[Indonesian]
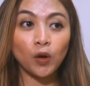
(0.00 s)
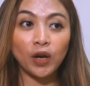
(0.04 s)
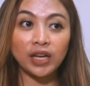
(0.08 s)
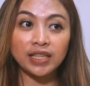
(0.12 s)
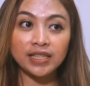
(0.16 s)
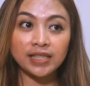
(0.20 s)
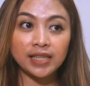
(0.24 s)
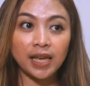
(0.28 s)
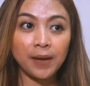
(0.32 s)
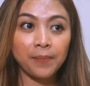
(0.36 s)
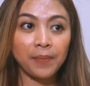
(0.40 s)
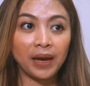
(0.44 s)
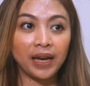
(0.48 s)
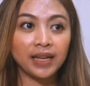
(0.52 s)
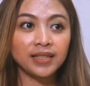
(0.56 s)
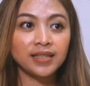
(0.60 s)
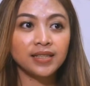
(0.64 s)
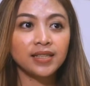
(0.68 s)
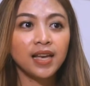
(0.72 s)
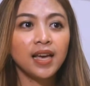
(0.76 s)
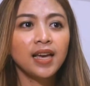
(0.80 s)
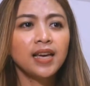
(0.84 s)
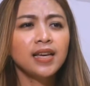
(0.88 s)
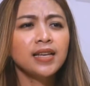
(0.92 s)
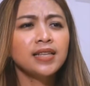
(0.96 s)
atau
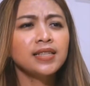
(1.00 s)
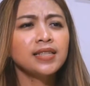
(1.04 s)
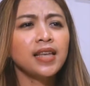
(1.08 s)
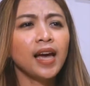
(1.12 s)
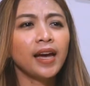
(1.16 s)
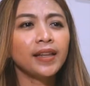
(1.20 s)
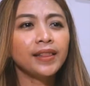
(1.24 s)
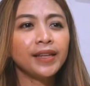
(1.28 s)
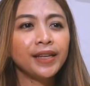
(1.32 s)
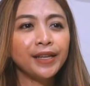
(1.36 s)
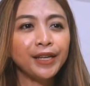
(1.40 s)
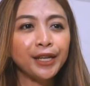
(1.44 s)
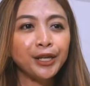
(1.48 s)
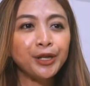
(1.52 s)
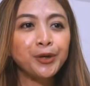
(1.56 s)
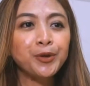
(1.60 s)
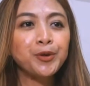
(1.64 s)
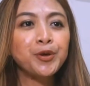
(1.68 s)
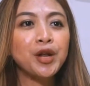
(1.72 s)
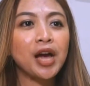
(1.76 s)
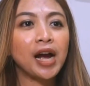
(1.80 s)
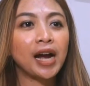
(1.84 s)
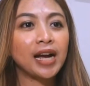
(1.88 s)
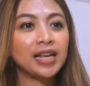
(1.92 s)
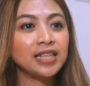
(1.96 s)
SMS saat ini
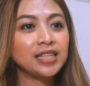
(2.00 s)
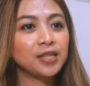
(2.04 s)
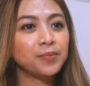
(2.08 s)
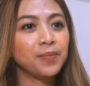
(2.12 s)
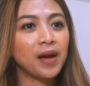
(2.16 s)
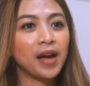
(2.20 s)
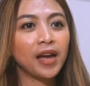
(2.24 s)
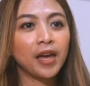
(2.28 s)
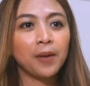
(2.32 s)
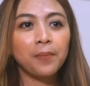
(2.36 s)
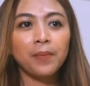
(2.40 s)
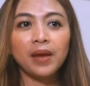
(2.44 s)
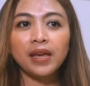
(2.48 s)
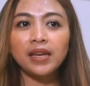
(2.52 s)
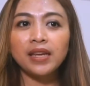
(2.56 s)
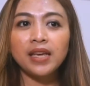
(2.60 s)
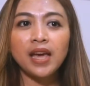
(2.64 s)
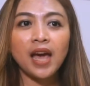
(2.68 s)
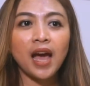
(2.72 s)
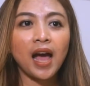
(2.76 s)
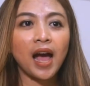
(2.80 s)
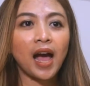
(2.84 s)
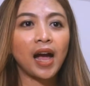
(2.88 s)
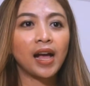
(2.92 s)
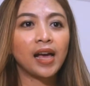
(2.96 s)
digunakan sebagai
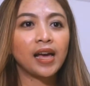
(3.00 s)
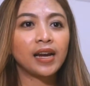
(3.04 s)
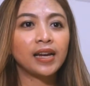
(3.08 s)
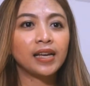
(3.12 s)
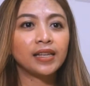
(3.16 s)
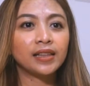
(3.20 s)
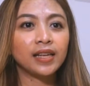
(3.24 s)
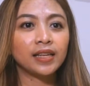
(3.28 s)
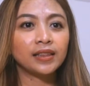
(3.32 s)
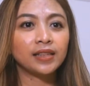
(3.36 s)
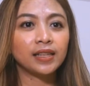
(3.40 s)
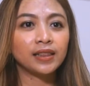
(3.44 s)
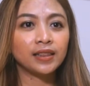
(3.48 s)
media agar kita